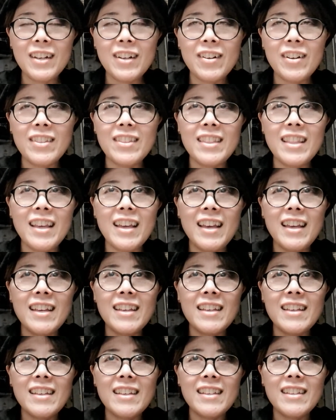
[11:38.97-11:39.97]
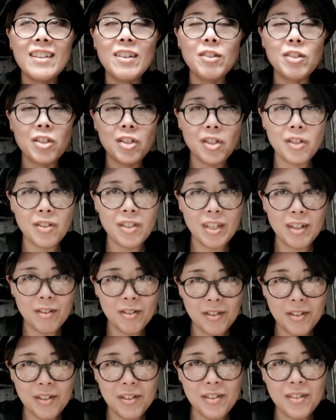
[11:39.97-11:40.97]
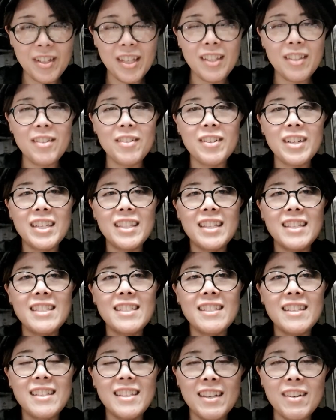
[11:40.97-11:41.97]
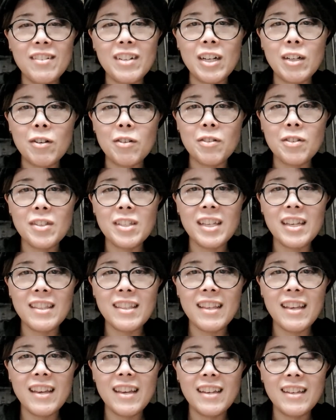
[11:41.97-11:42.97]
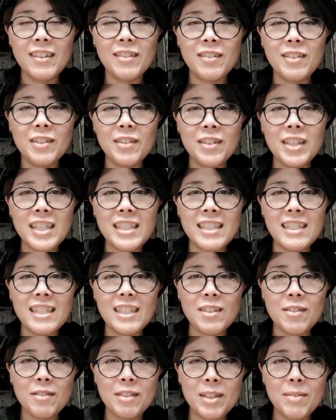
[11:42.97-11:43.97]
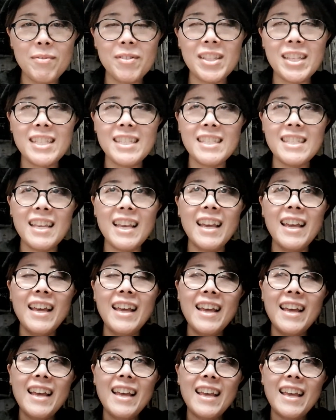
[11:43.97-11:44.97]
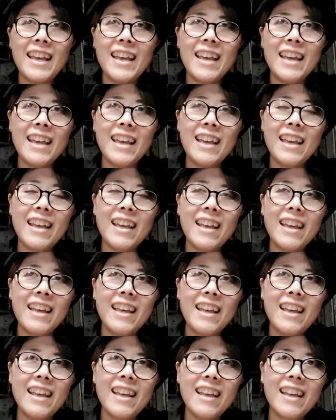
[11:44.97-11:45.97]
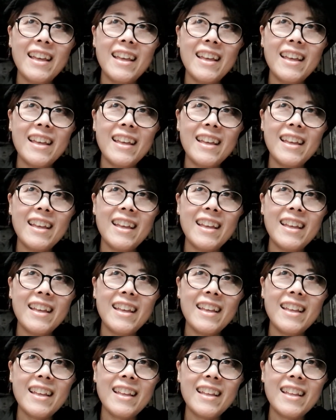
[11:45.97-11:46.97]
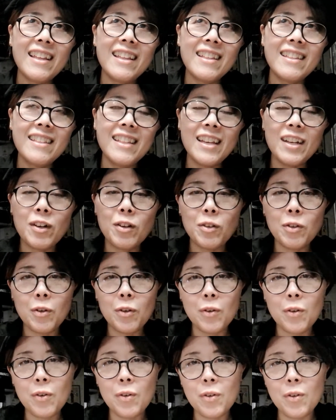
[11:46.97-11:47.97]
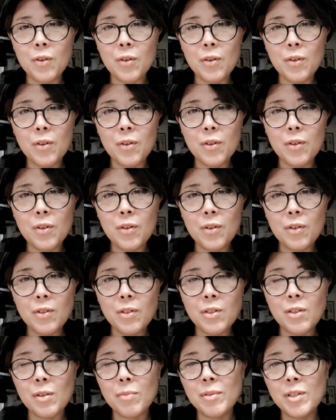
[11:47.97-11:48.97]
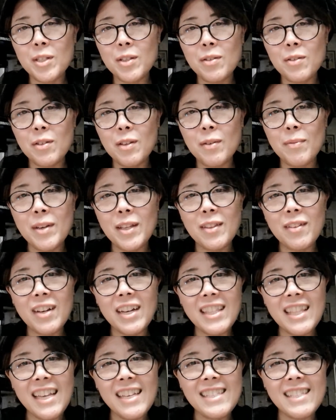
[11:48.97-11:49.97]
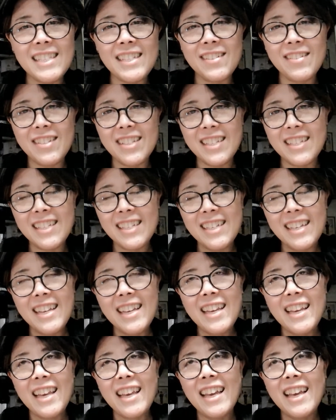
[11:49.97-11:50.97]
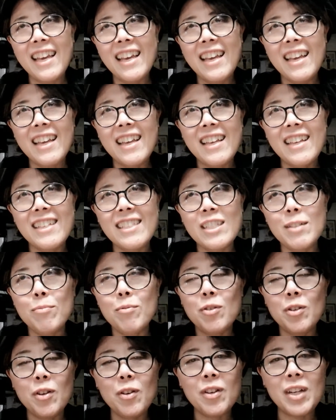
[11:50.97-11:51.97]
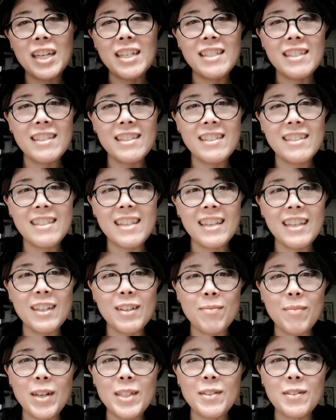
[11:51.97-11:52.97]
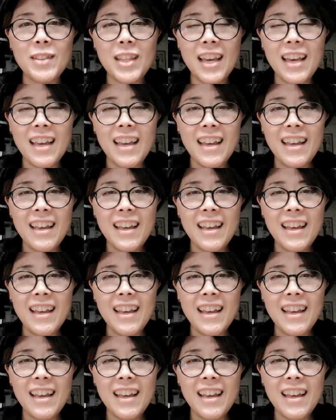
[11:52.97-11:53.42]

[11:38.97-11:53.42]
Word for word: うやって40周年、50周年という形でね、音楽を続けている人たちにとってもですね、えー、ね、この、スルミジというイベントがね、自由に、えー、自分を表現できる場所で